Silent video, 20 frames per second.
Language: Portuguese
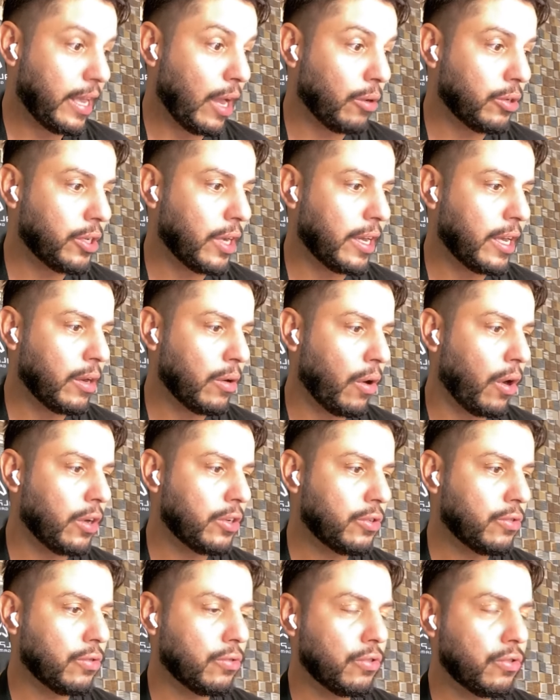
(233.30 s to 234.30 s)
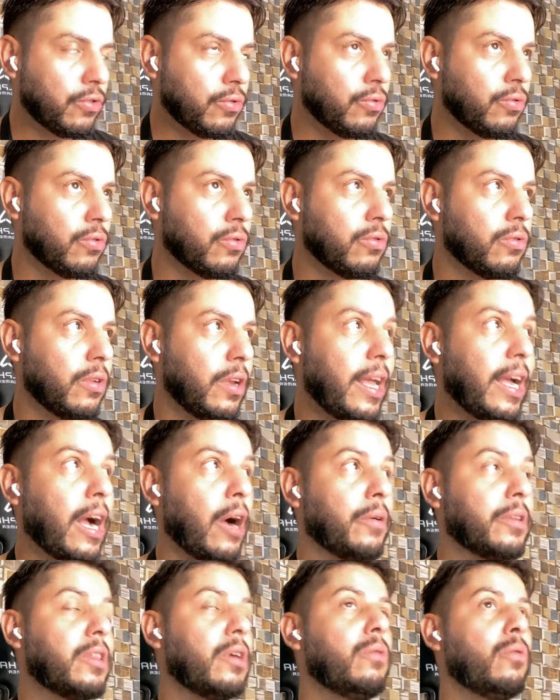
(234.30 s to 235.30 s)
que é o diagnóstico do estudo.
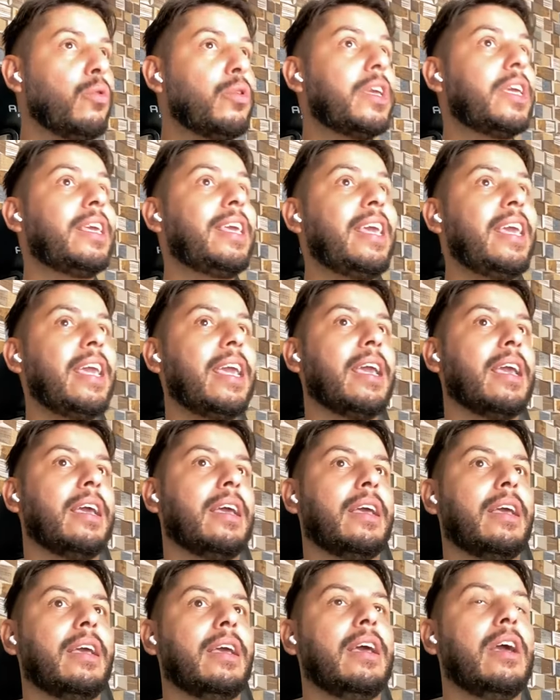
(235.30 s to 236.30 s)
Legal, então o que.